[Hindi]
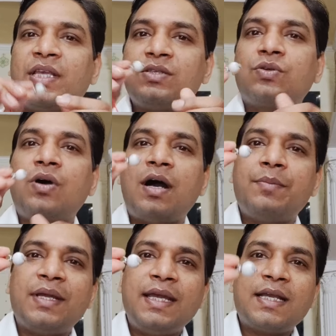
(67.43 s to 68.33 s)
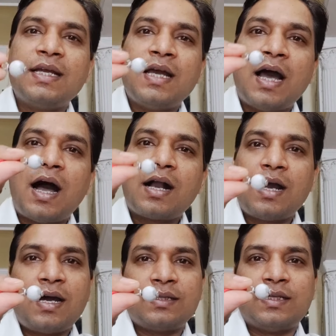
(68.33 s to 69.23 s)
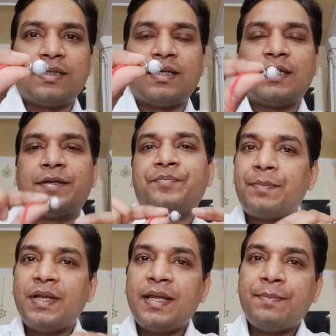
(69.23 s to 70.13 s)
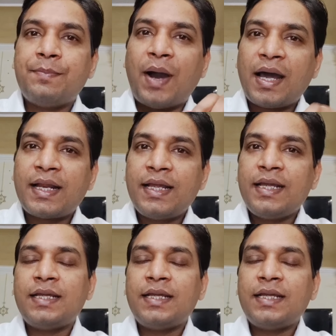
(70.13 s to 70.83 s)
इसको हम एक आकार देते हैं आपने पारे